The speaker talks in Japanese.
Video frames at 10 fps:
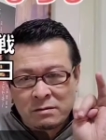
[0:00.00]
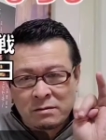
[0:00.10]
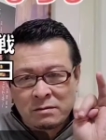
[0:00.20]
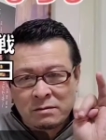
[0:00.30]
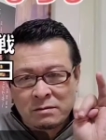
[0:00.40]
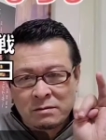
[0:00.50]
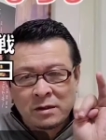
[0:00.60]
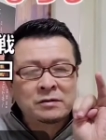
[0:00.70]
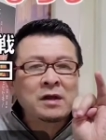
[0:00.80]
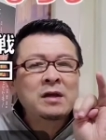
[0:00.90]
うん、
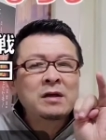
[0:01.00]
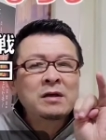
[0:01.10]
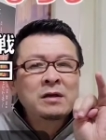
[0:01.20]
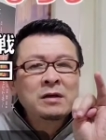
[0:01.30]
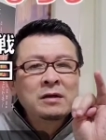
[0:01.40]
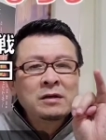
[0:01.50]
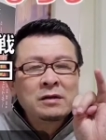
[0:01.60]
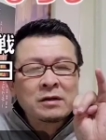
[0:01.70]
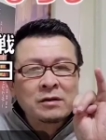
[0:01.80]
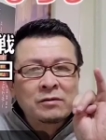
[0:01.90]
ですね、
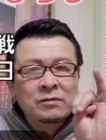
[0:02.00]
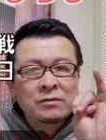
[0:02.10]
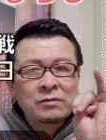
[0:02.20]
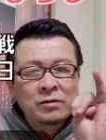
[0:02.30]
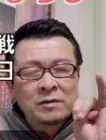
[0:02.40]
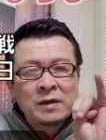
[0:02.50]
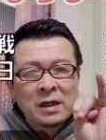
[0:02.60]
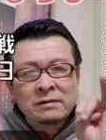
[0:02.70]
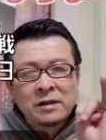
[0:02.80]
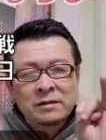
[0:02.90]
えー、これ
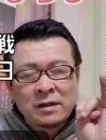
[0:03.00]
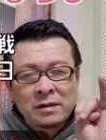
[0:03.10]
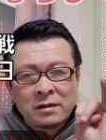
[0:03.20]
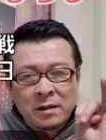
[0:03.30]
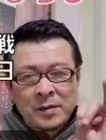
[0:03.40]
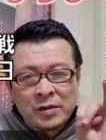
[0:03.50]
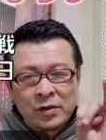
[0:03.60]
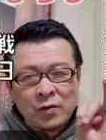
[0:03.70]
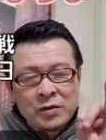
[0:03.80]
はアクセスエンターテイメントの